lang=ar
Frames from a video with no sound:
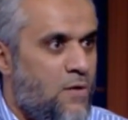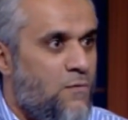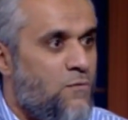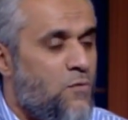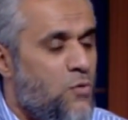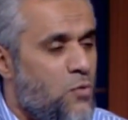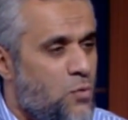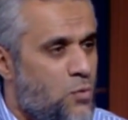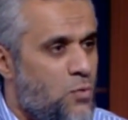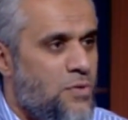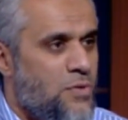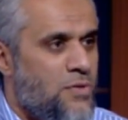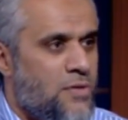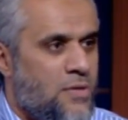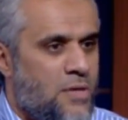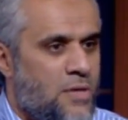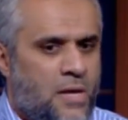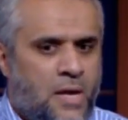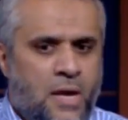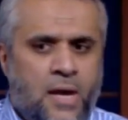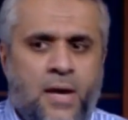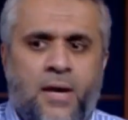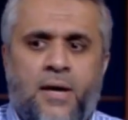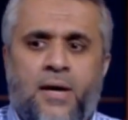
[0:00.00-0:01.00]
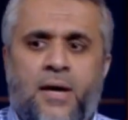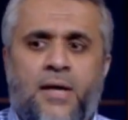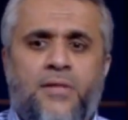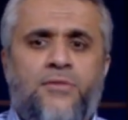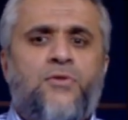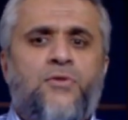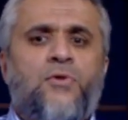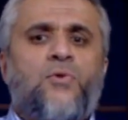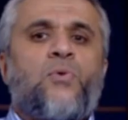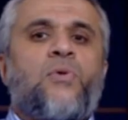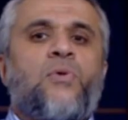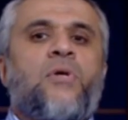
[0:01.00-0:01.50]
فنون
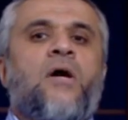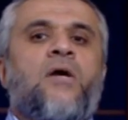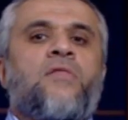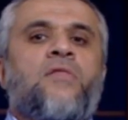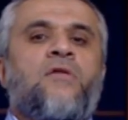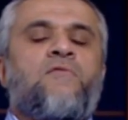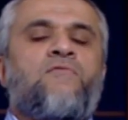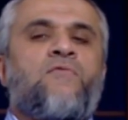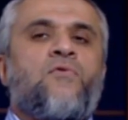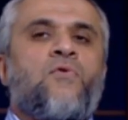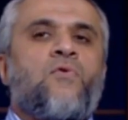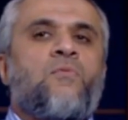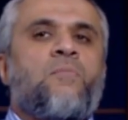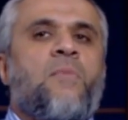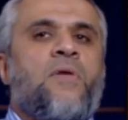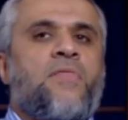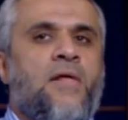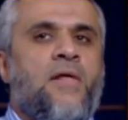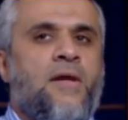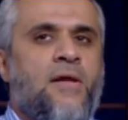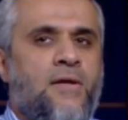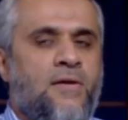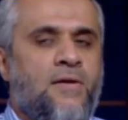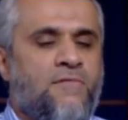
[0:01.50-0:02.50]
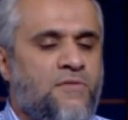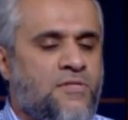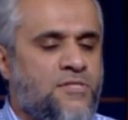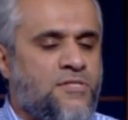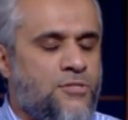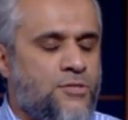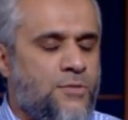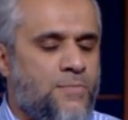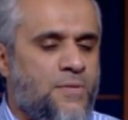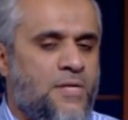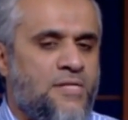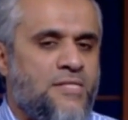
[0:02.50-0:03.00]
قد تكون هذه الفنون مثلا اللي في
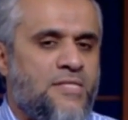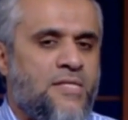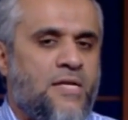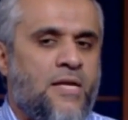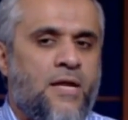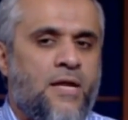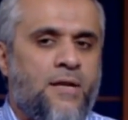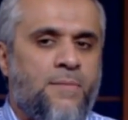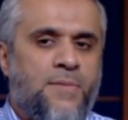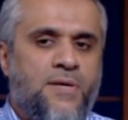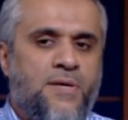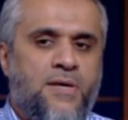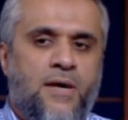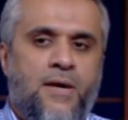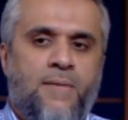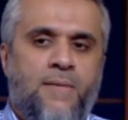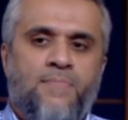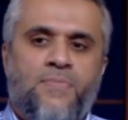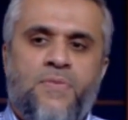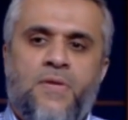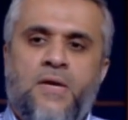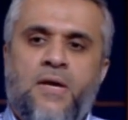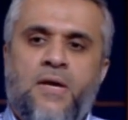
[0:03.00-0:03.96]
شبه الجزيره العربيه